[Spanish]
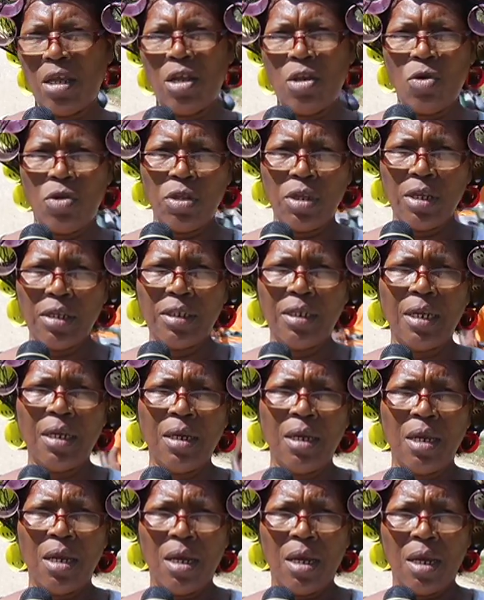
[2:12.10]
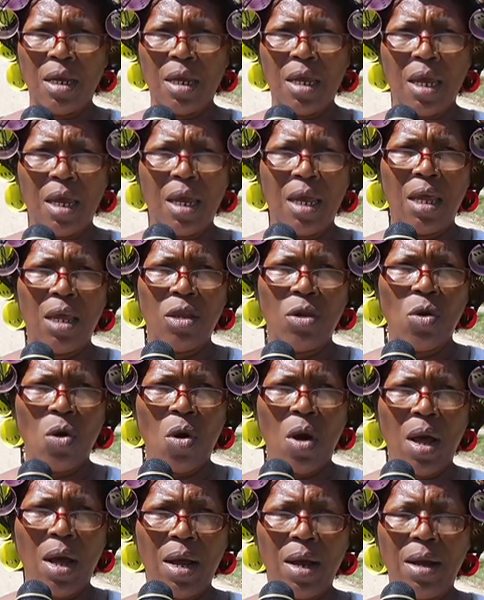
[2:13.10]
Ellos dicen que
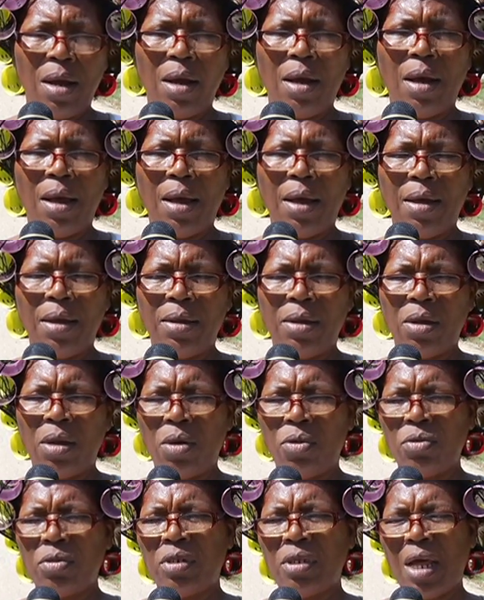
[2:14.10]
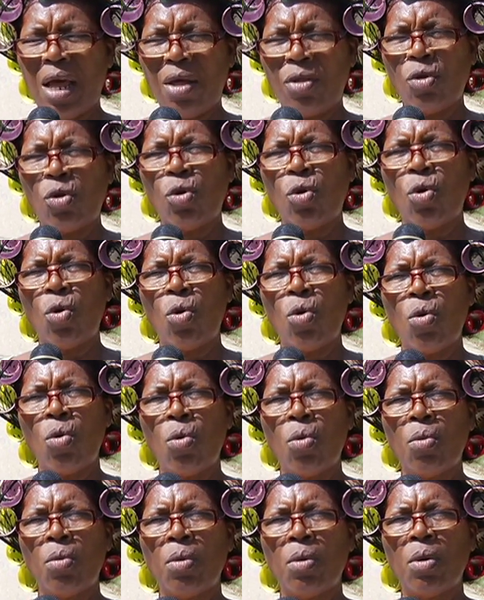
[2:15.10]
ellos han ah, usado
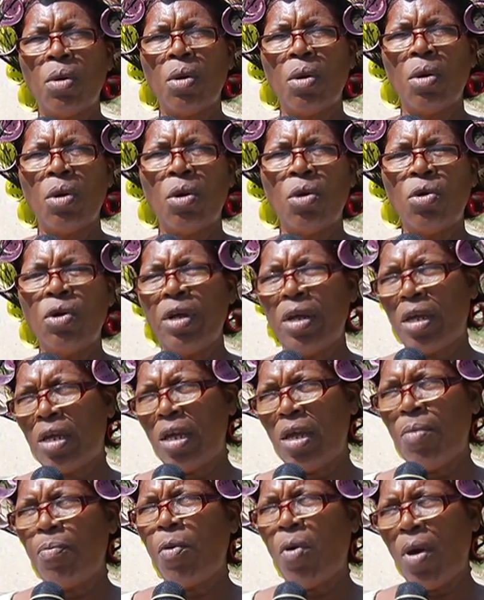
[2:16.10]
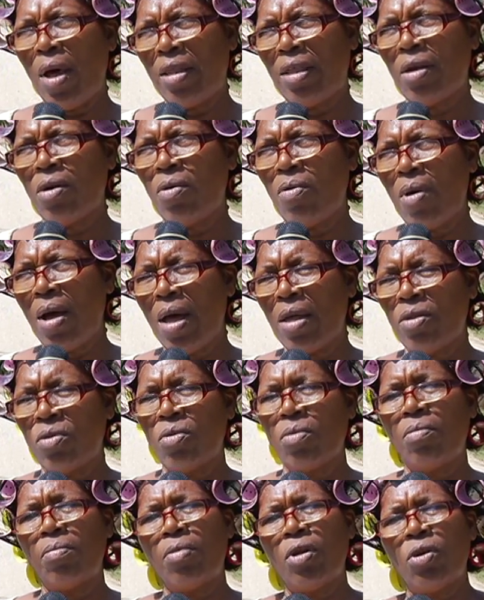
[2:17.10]
los los equipos adecuados,
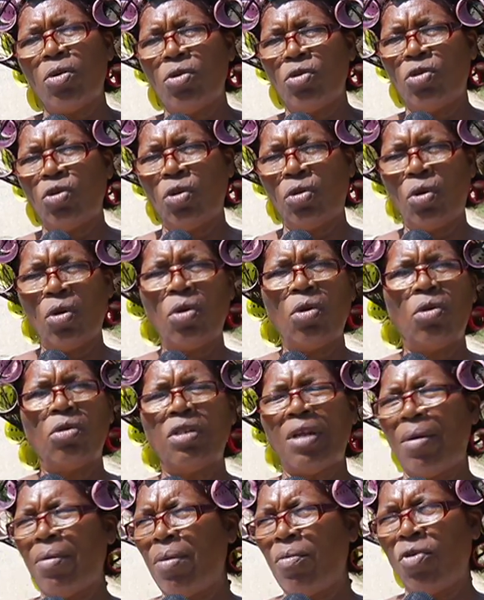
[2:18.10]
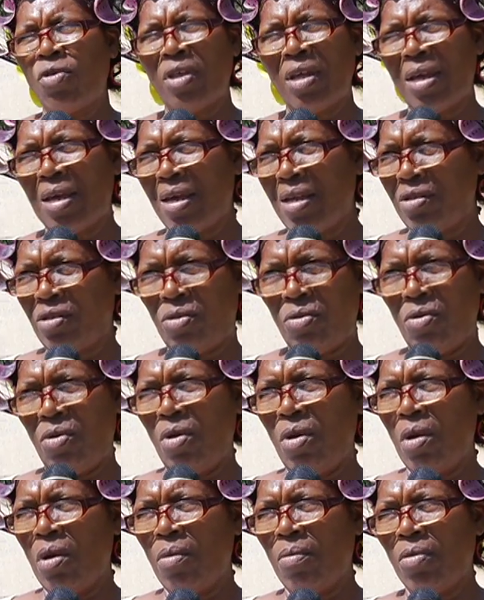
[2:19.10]
pero nosotros no sabemos de eso,
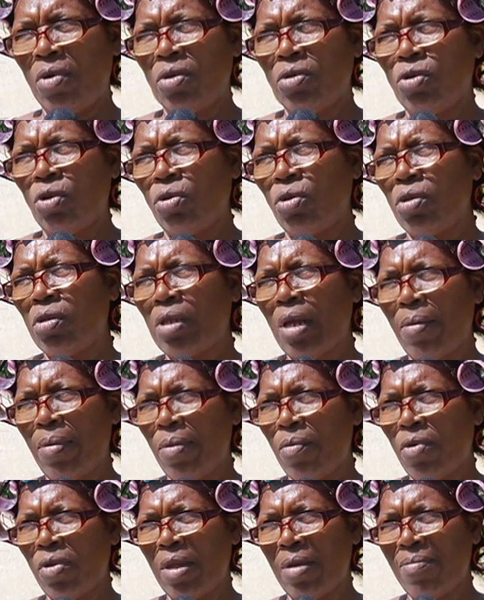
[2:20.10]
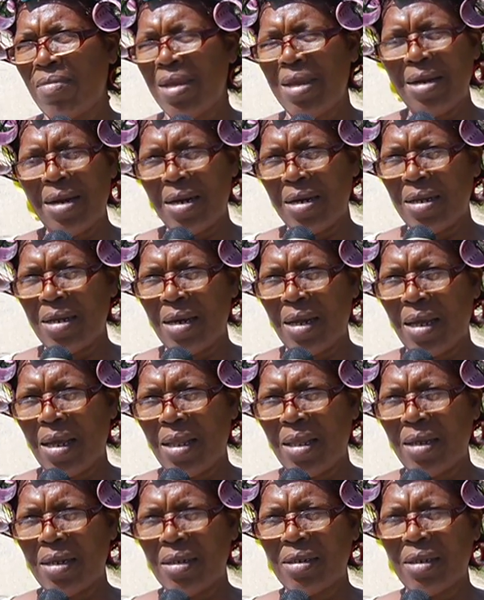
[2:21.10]
pues nosotros no sabemos de minas... ni nada
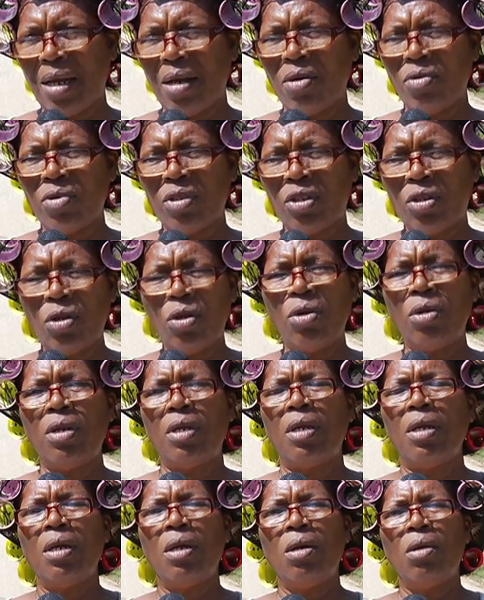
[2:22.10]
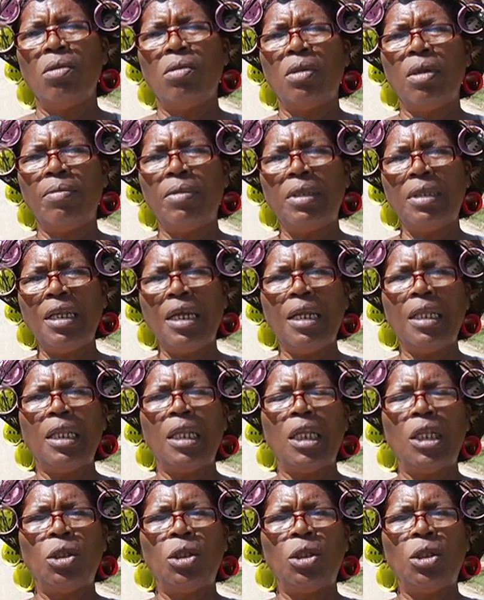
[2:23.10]
de esas cuestiones. ¿Usted me entiende?